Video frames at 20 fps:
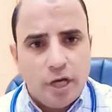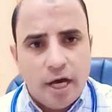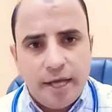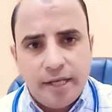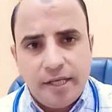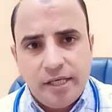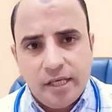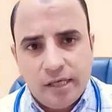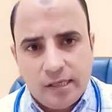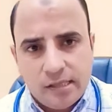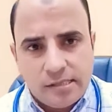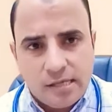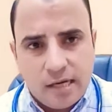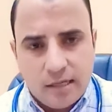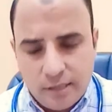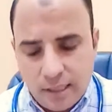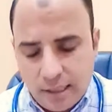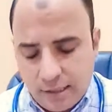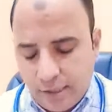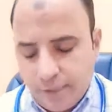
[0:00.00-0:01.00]
डायरिए के
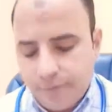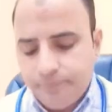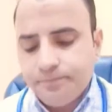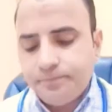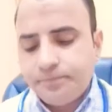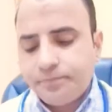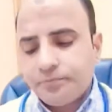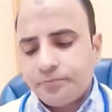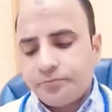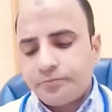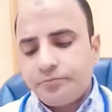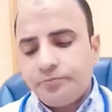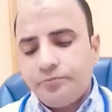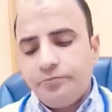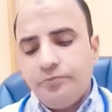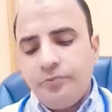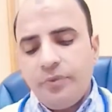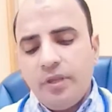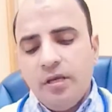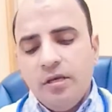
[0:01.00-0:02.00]
साथ आते
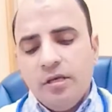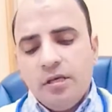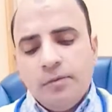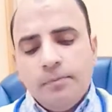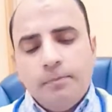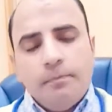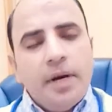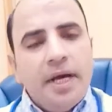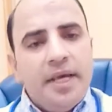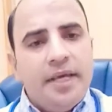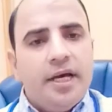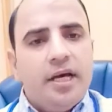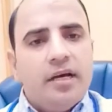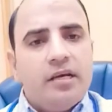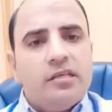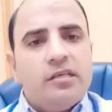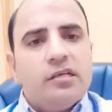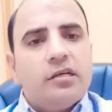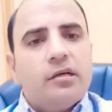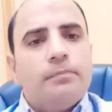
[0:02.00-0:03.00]
हैं माएँ
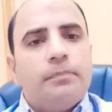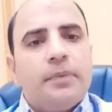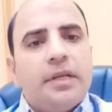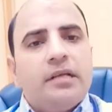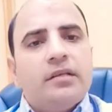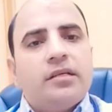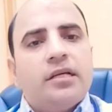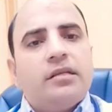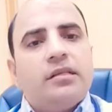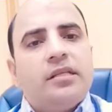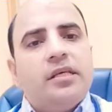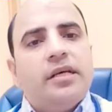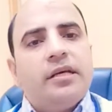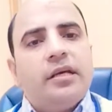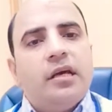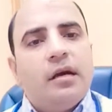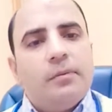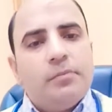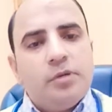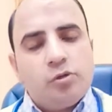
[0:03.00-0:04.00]
आके ये कंप्लेन करती हैं
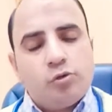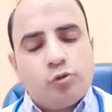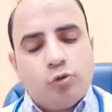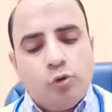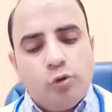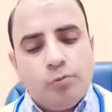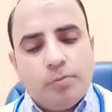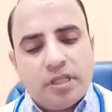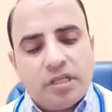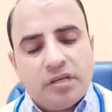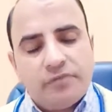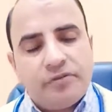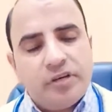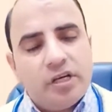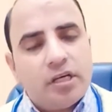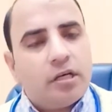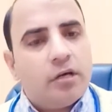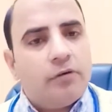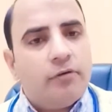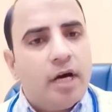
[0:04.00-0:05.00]
कि हम इसको मदर
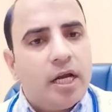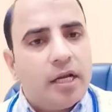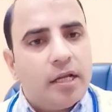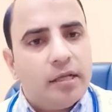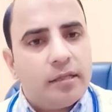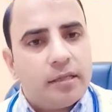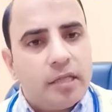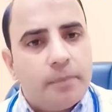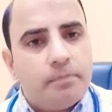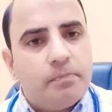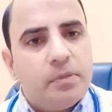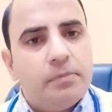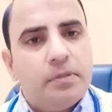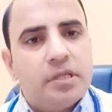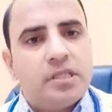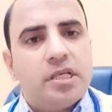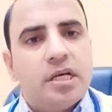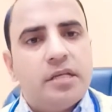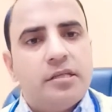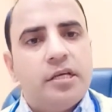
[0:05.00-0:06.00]
फीड करवा रहे हैं तब भी
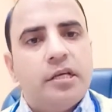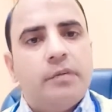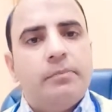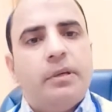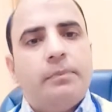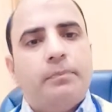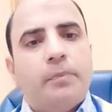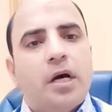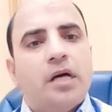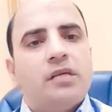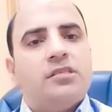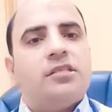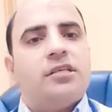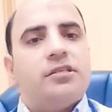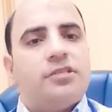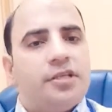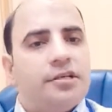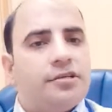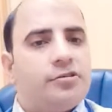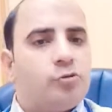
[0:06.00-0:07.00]
बच्चा दिन में पाँच से
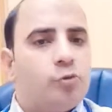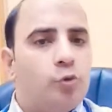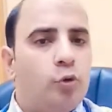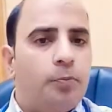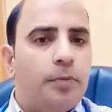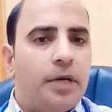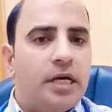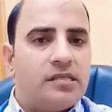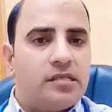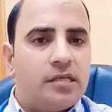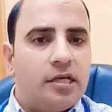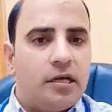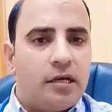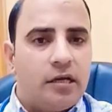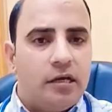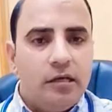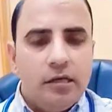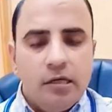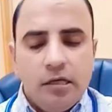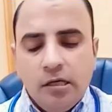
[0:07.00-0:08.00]
छः स्टूल पास कर
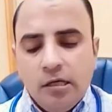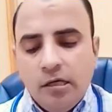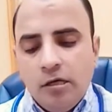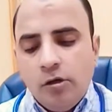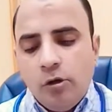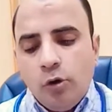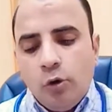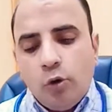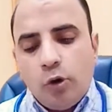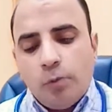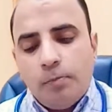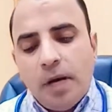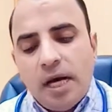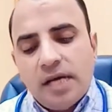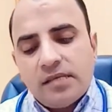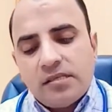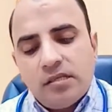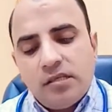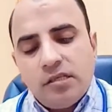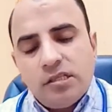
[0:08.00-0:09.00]
रहा है और बाज़